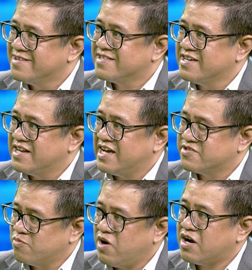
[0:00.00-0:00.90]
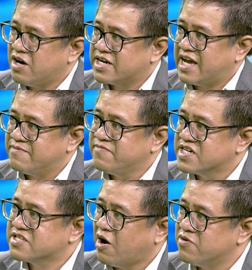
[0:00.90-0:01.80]
thì là Trung Quốc họ đã vượt
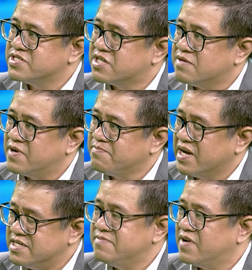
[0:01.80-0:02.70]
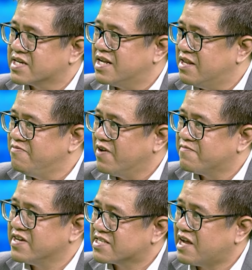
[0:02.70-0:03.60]
trội so với Mỹ về cái lĩnh vực
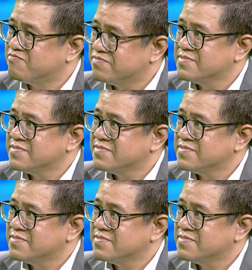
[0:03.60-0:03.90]
viễn thông